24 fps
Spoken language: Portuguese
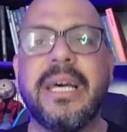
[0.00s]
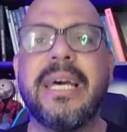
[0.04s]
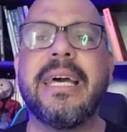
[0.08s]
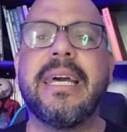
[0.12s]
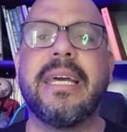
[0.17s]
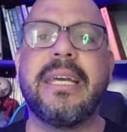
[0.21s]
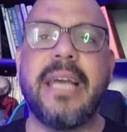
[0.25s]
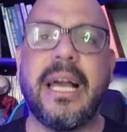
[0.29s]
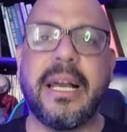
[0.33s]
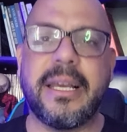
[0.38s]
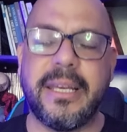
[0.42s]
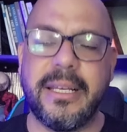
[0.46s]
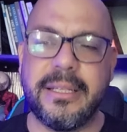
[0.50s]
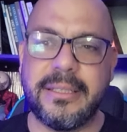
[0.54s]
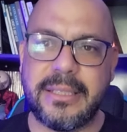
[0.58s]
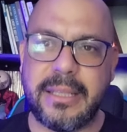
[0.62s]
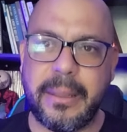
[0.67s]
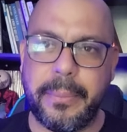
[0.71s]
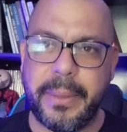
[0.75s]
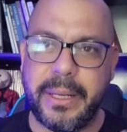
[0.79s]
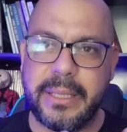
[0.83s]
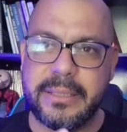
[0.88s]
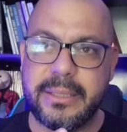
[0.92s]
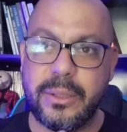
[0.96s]
E aqui está
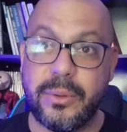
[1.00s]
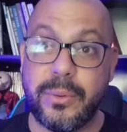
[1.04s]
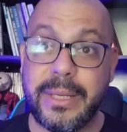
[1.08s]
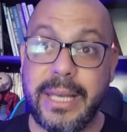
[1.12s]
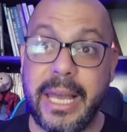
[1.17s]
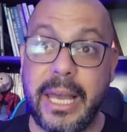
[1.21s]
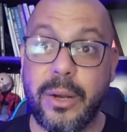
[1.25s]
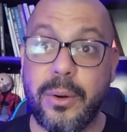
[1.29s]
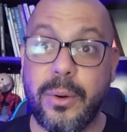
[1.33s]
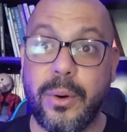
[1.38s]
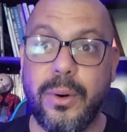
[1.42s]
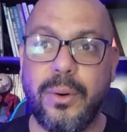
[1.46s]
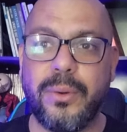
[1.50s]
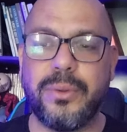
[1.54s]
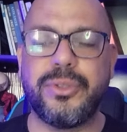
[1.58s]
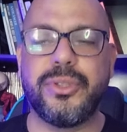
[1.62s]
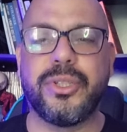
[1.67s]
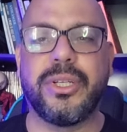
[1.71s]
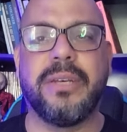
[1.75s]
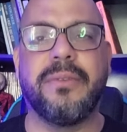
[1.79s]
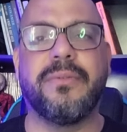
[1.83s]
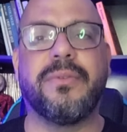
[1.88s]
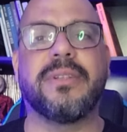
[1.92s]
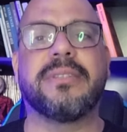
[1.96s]
aparecendo um QR Code
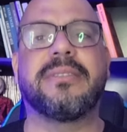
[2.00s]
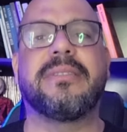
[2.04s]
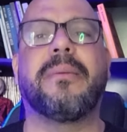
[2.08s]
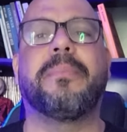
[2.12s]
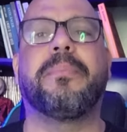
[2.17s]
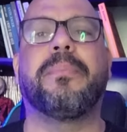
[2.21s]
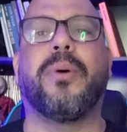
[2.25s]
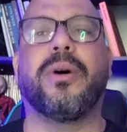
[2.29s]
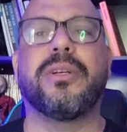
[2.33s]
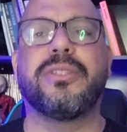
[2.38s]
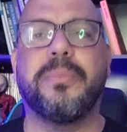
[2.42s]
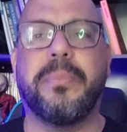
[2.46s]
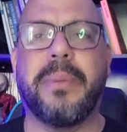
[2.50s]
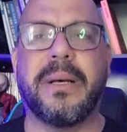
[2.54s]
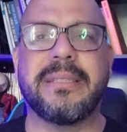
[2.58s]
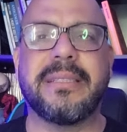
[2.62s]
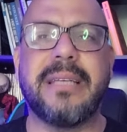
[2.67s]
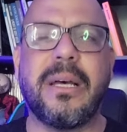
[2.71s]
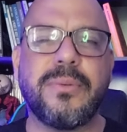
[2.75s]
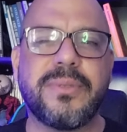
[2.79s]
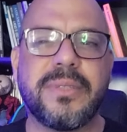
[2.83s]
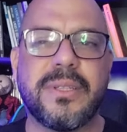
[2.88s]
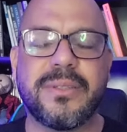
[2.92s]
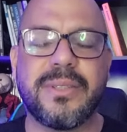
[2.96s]
que você pode
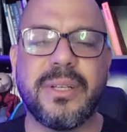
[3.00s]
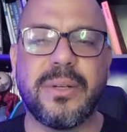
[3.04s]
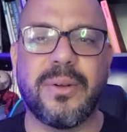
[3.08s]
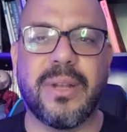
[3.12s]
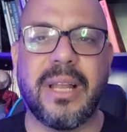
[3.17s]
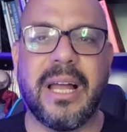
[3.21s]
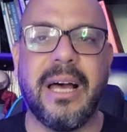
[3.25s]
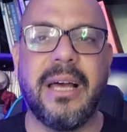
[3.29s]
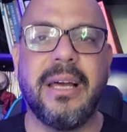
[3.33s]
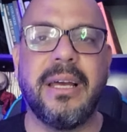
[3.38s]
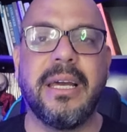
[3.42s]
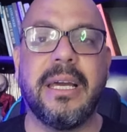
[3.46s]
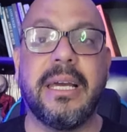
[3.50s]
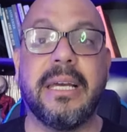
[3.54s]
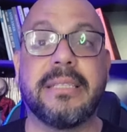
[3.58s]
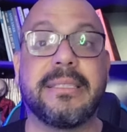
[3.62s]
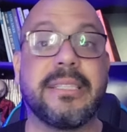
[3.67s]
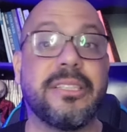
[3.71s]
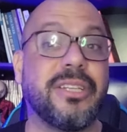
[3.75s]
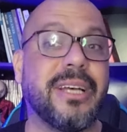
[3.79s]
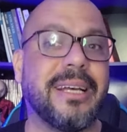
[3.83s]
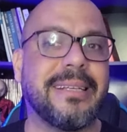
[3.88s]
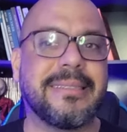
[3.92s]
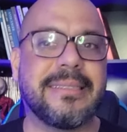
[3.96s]
passar o seu celular. Você
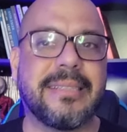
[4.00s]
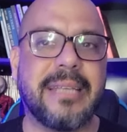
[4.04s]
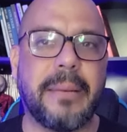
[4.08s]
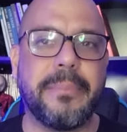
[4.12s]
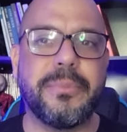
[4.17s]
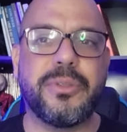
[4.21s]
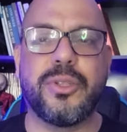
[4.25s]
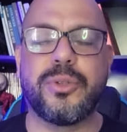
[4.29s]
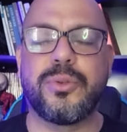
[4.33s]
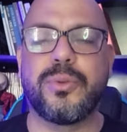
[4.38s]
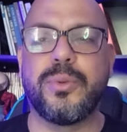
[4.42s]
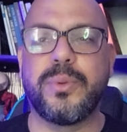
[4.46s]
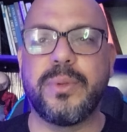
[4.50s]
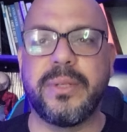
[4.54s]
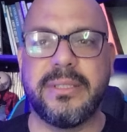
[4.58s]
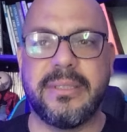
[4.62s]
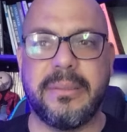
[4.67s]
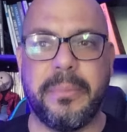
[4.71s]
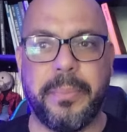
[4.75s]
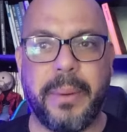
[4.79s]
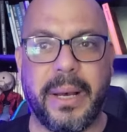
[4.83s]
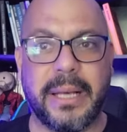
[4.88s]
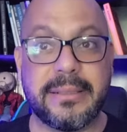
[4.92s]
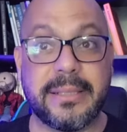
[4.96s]
já sabe de tudo que se
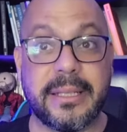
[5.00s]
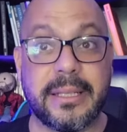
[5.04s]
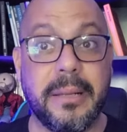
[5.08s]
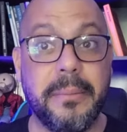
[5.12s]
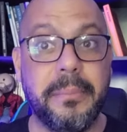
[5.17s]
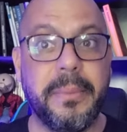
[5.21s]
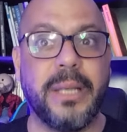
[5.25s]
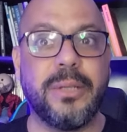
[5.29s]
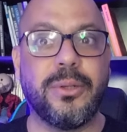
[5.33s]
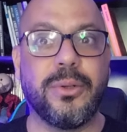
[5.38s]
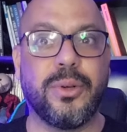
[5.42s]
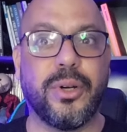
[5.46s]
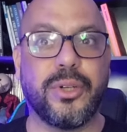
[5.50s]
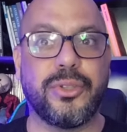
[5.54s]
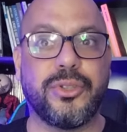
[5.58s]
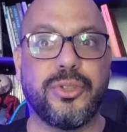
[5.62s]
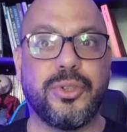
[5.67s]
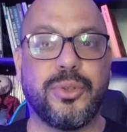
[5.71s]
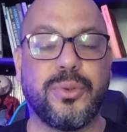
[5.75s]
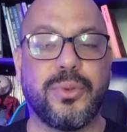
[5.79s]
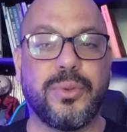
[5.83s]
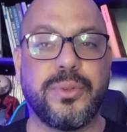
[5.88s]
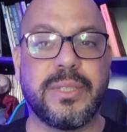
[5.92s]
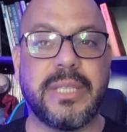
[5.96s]
passa também no nosso
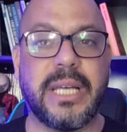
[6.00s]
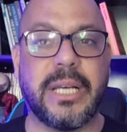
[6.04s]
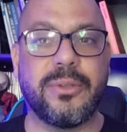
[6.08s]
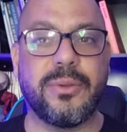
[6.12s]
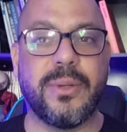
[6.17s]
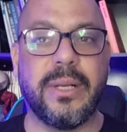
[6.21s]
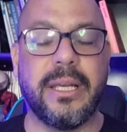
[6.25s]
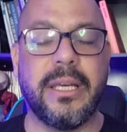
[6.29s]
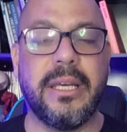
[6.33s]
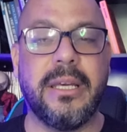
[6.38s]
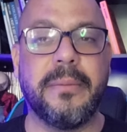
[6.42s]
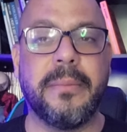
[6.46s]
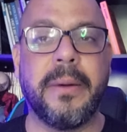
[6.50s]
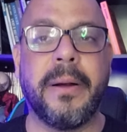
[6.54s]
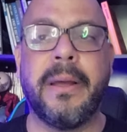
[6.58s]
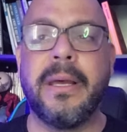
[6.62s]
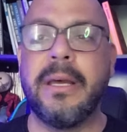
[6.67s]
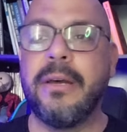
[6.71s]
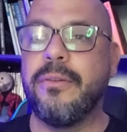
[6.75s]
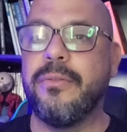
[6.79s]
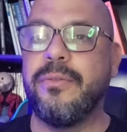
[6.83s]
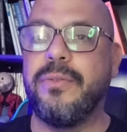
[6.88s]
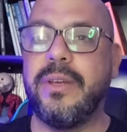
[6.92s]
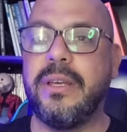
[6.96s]
Instituto Sérgio Lima,
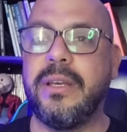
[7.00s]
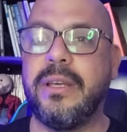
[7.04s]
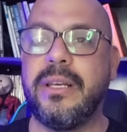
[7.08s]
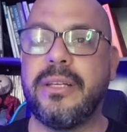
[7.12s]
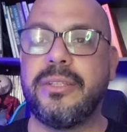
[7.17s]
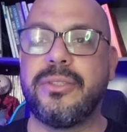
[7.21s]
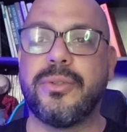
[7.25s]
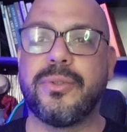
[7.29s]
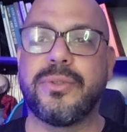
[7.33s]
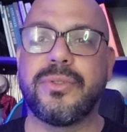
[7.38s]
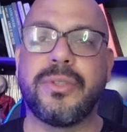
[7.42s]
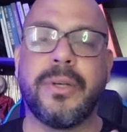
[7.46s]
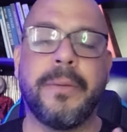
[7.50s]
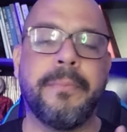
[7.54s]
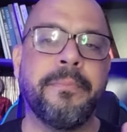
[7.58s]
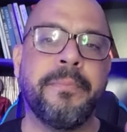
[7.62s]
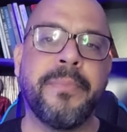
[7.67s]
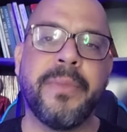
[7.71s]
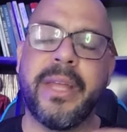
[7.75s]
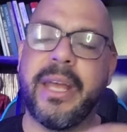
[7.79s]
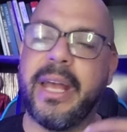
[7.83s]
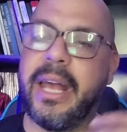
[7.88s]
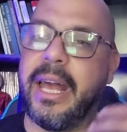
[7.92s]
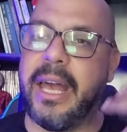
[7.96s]
vídeos
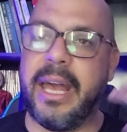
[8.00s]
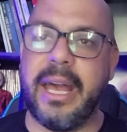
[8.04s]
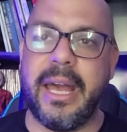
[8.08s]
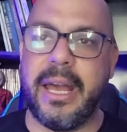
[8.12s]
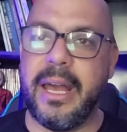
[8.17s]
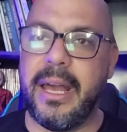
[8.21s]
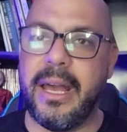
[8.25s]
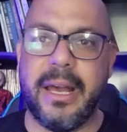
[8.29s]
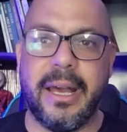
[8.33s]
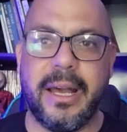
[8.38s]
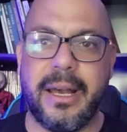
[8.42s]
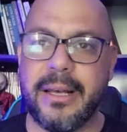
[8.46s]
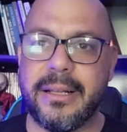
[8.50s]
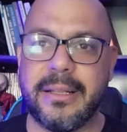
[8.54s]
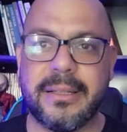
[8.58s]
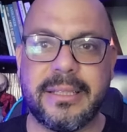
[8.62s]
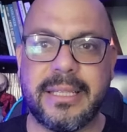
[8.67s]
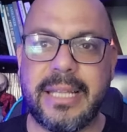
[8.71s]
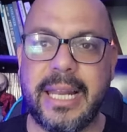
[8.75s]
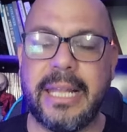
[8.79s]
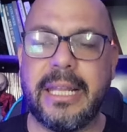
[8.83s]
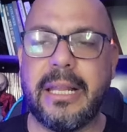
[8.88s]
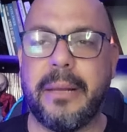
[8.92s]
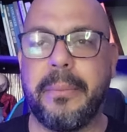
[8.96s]
é,
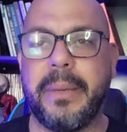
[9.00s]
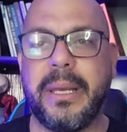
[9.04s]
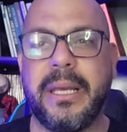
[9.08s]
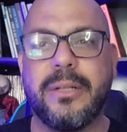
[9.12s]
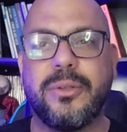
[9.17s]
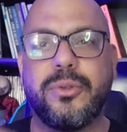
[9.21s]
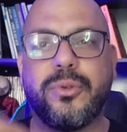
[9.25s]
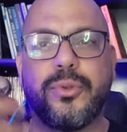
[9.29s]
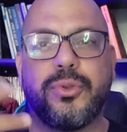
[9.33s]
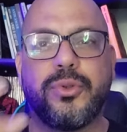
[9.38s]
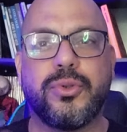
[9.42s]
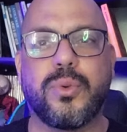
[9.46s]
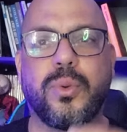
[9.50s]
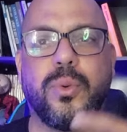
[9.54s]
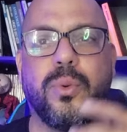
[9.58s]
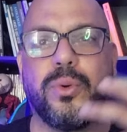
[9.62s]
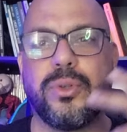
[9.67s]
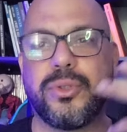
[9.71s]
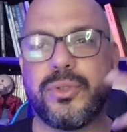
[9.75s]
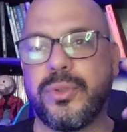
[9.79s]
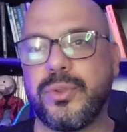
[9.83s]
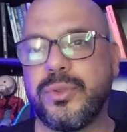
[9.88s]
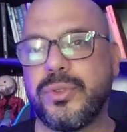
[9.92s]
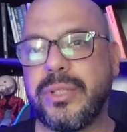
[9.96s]
treinamentos,
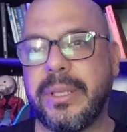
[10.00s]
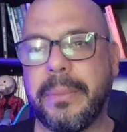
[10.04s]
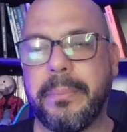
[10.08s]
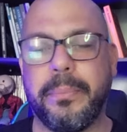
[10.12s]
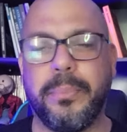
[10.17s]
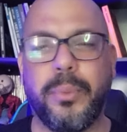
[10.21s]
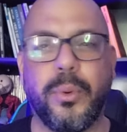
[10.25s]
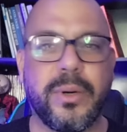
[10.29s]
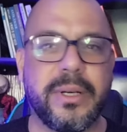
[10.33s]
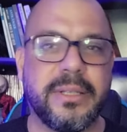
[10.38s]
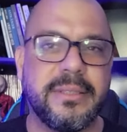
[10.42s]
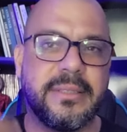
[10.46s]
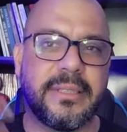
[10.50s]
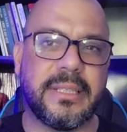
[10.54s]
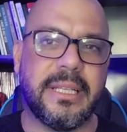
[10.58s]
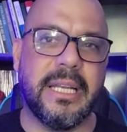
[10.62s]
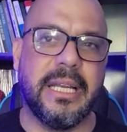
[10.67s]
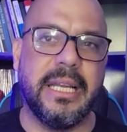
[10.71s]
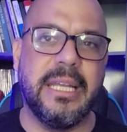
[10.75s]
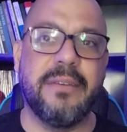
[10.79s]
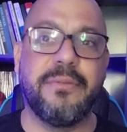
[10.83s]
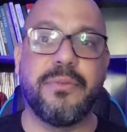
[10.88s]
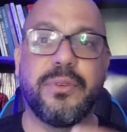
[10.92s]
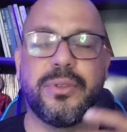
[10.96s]
cursos, e-books,
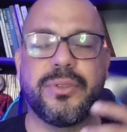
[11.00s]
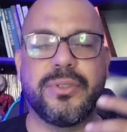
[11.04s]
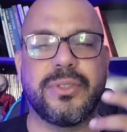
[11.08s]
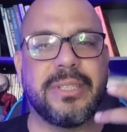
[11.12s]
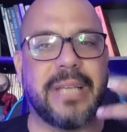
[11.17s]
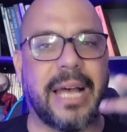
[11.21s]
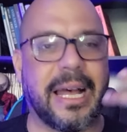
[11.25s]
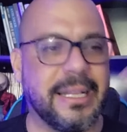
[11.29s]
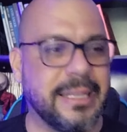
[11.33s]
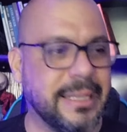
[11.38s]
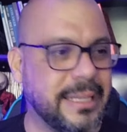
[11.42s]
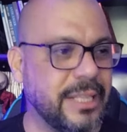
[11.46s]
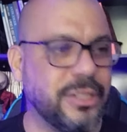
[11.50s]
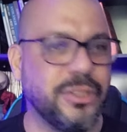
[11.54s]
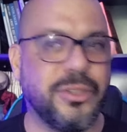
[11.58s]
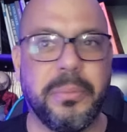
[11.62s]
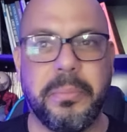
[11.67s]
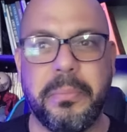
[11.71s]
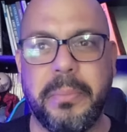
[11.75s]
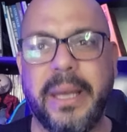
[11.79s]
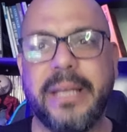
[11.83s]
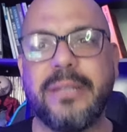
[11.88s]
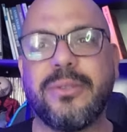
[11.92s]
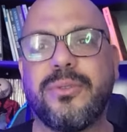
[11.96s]
livros,
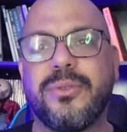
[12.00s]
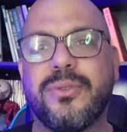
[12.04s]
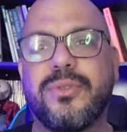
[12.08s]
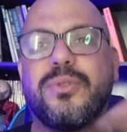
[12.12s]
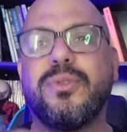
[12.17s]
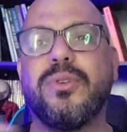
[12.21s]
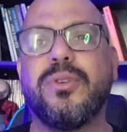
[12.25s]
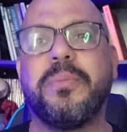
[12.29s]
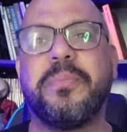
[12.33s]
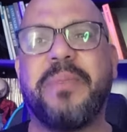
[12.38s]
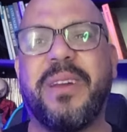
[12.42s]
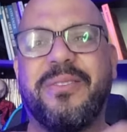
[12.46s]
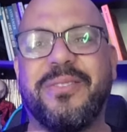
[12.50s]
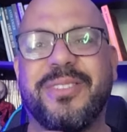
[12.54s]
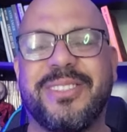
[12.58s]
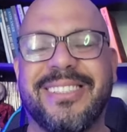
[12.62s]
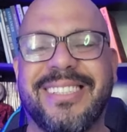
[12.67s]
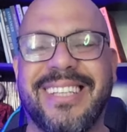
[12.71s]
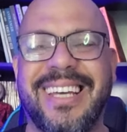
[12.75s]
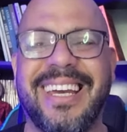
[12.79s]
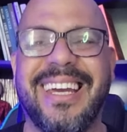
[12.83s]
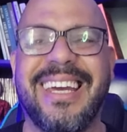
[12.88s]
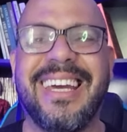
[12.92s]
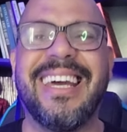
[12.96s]
atendimentos, tudo para
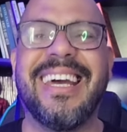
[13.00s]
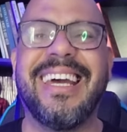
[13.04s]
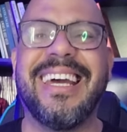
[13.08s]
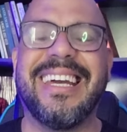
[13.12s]
você.